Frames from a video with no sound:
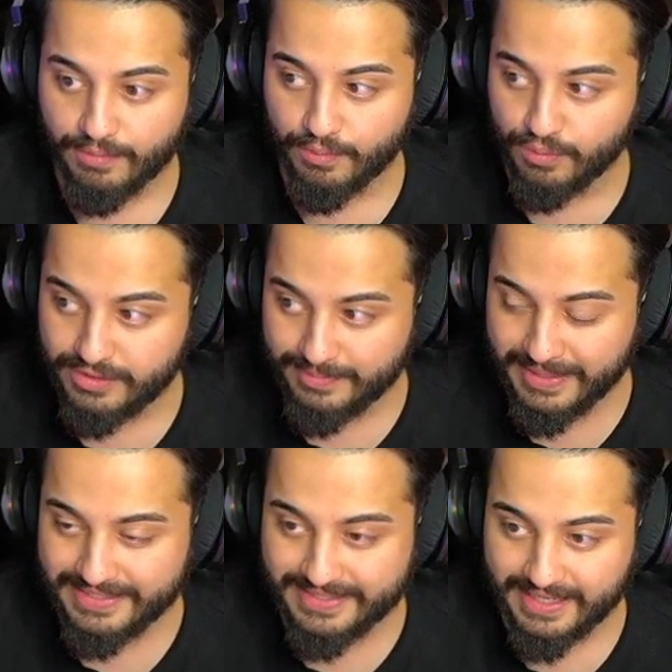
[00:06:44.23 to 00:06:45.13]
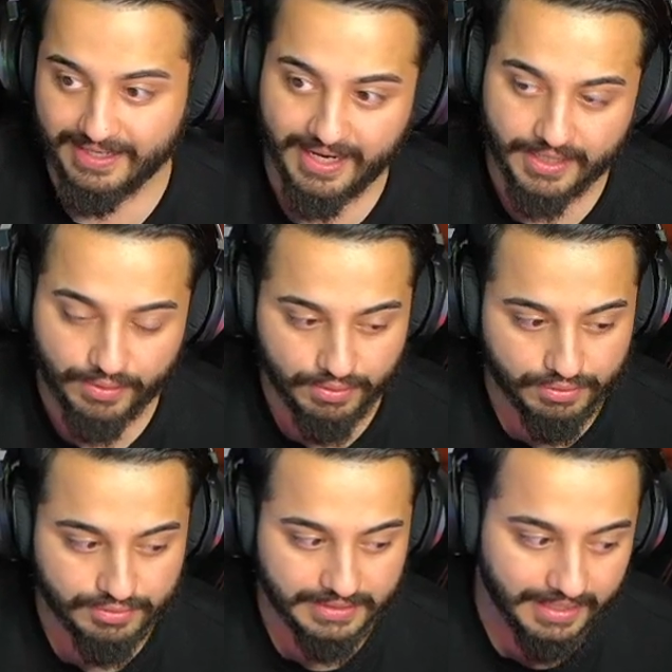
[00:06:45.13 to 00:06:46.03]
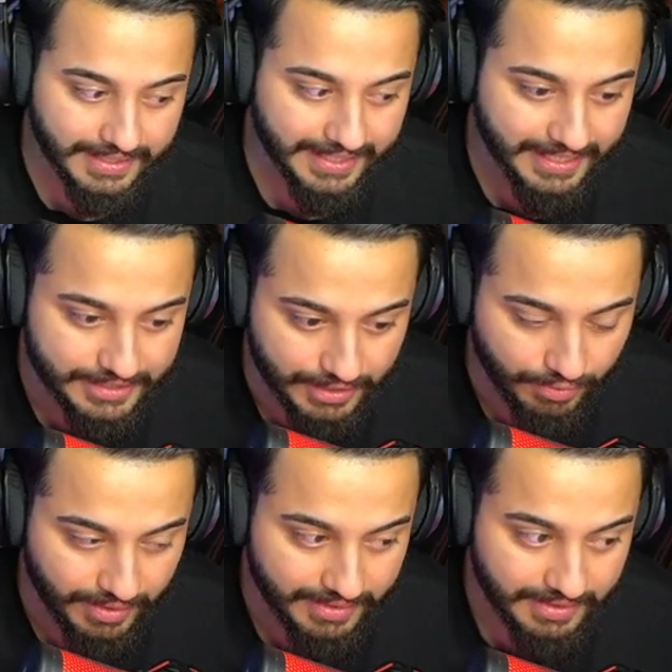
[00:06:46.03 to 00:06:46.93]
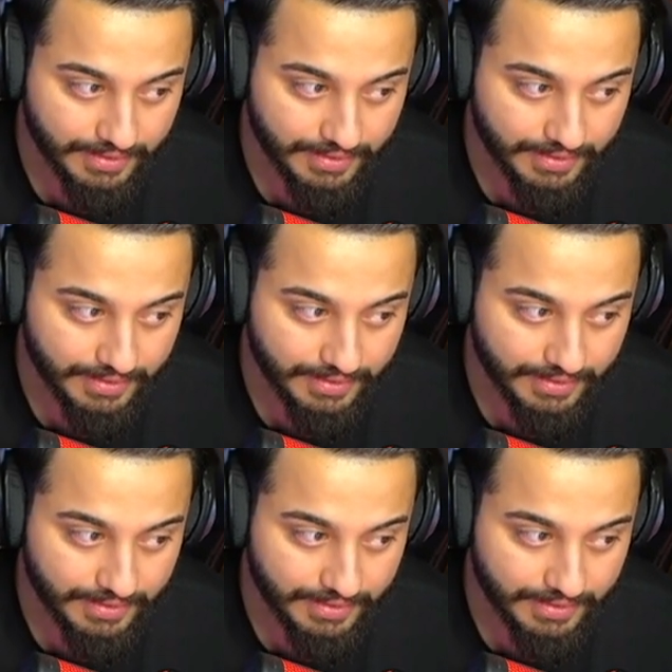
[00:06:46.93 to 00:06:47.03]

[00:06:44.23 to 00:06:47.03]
Ultimate setler görüyoruz sağda gelecek olan.